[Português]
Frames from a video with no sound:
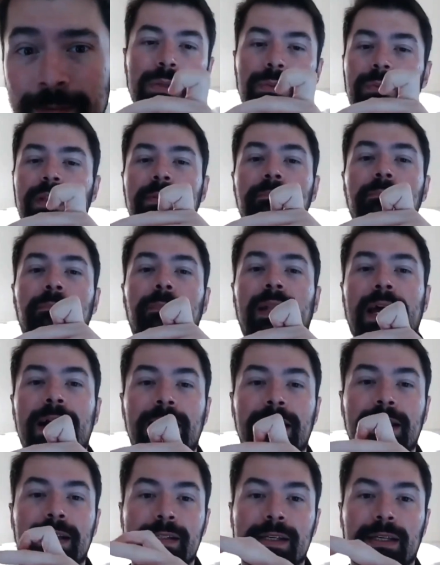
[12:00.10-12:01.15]
tem
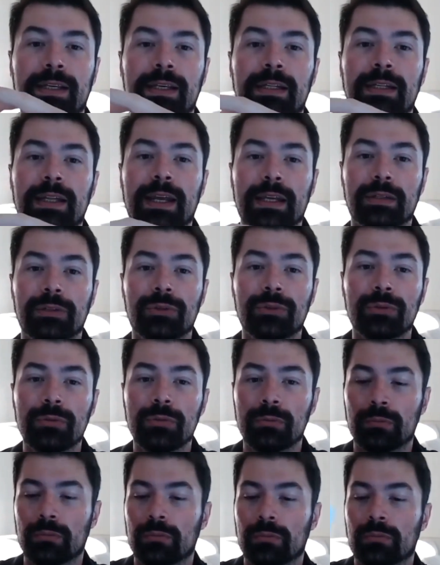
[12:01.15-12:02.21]
placas aqui dentro,
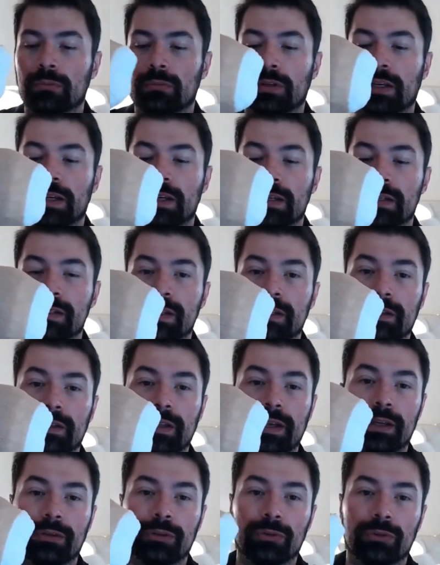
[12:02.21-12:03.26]
né, assim
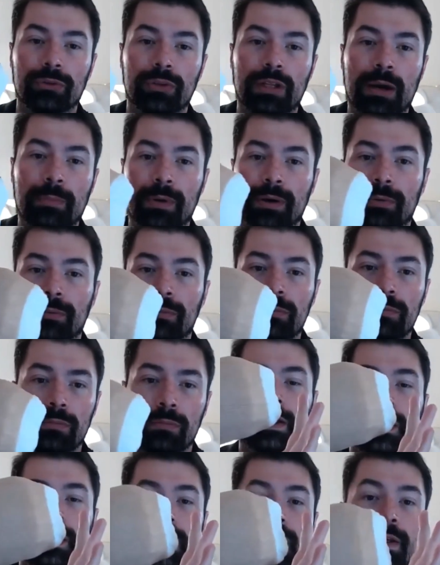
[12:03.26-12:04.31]
dentro da mão,
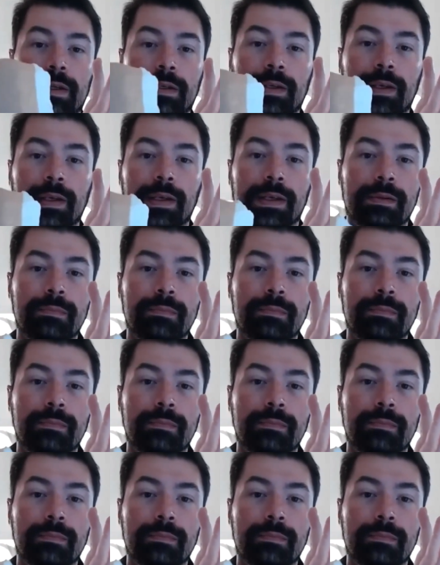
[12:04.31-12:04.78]
que aqui,